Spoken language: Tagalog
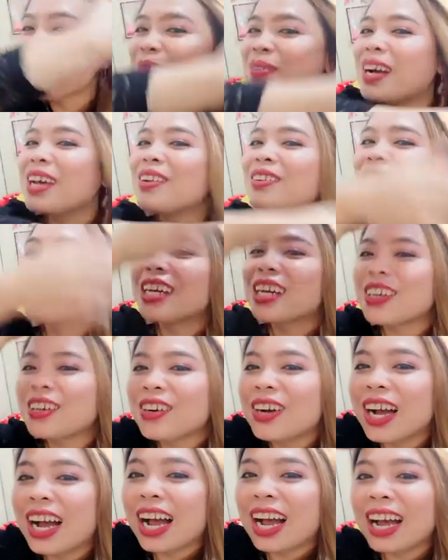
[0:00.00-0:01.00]
ibalong na ko
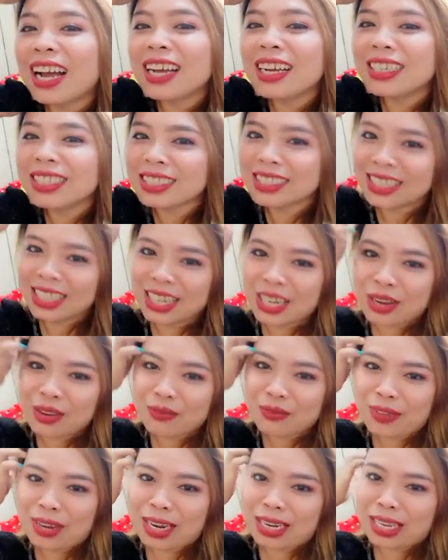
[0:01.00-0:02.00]
ang siling
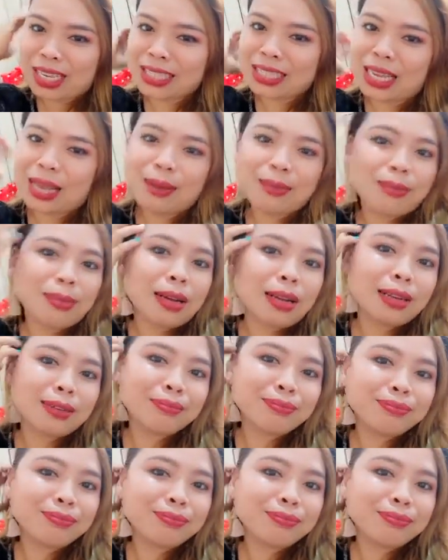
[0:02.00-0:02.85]
fan kisaba